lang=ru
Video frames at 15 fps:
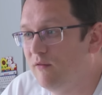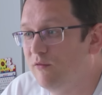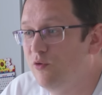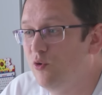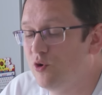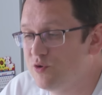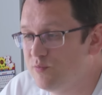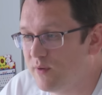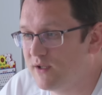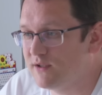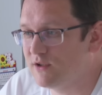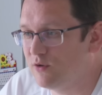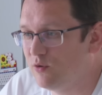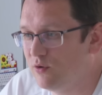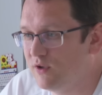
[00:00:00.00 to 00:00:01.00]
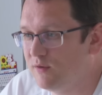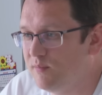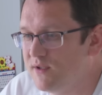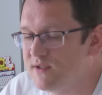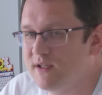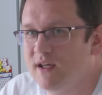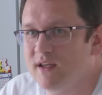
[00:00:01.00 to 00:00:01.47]
В ночь происходит
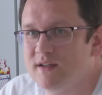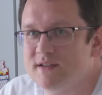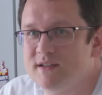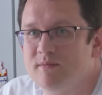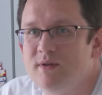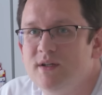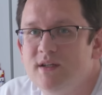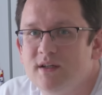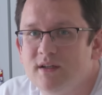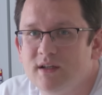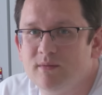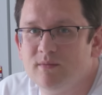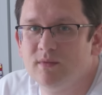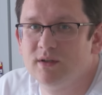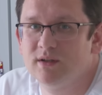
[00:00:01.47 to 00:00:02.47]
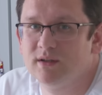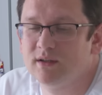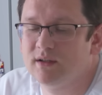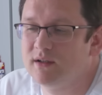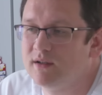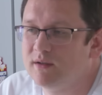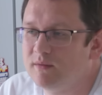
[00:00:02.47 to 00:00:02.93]
Пинские это события, там
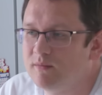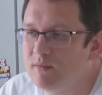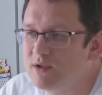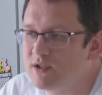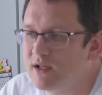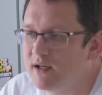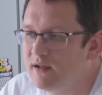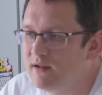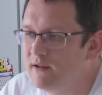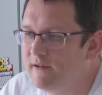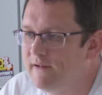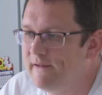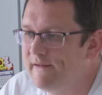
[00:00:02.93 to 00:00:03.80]
это большая